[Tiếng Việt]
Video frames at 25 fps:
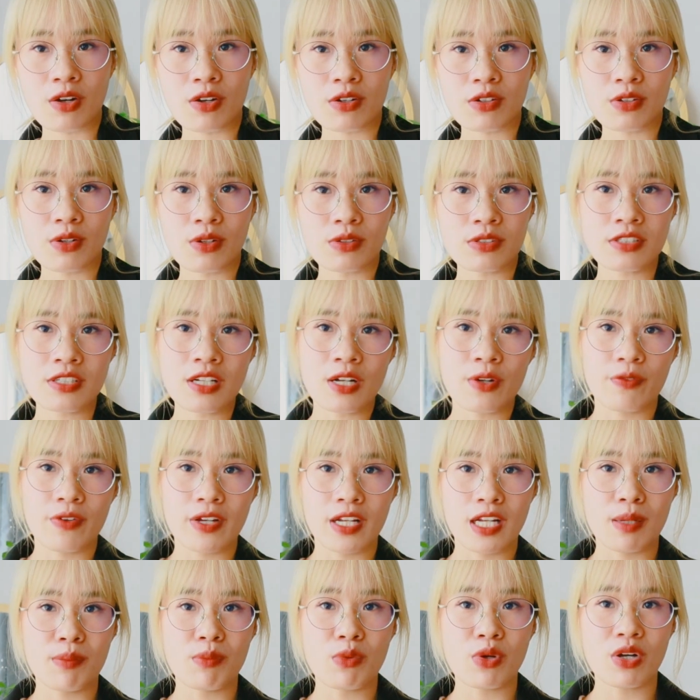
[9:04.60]
còn nó chẳng
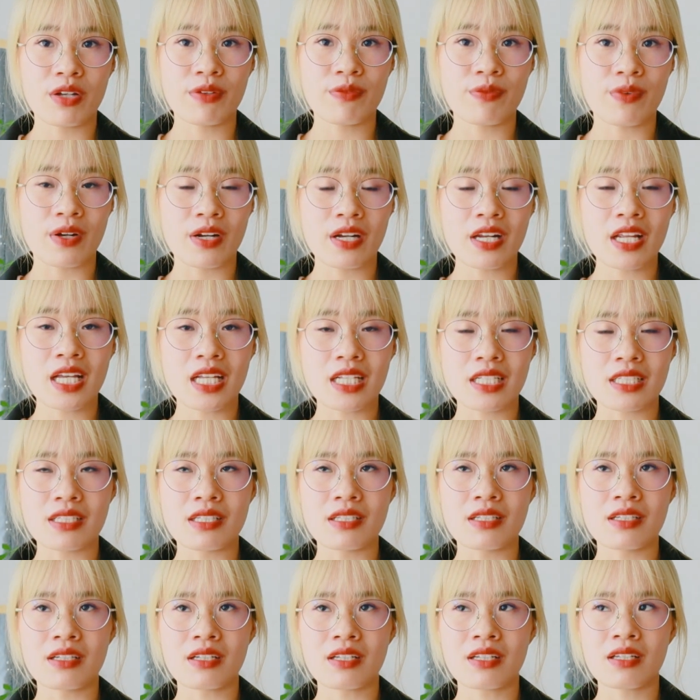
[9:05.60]
phải là một cái vấn đề
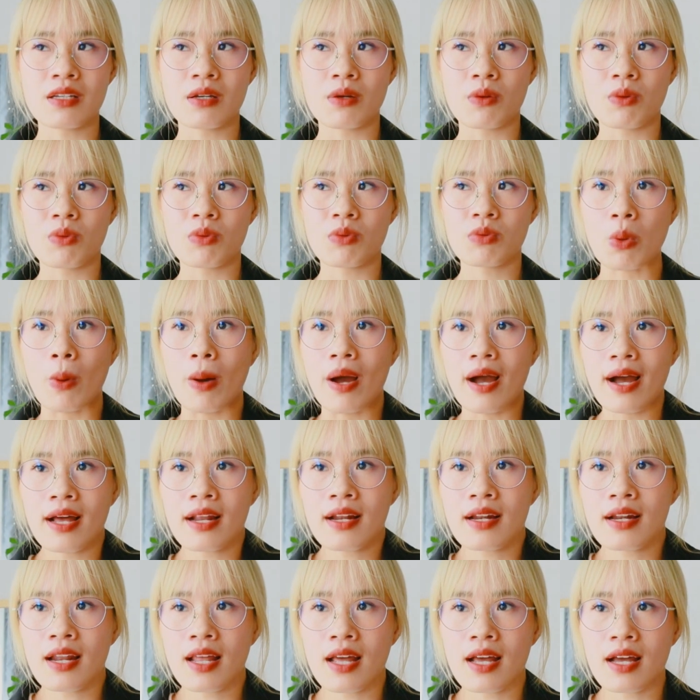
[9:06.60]
gì kiểu
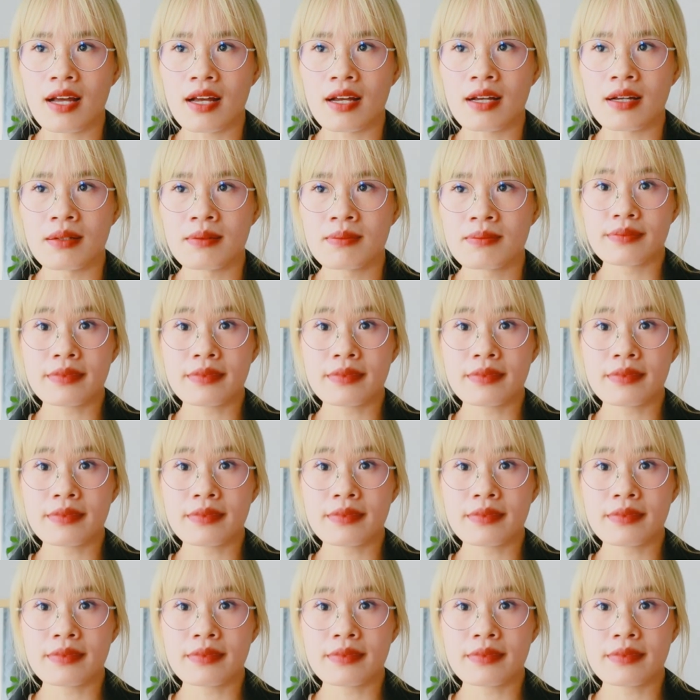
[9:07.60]
quá là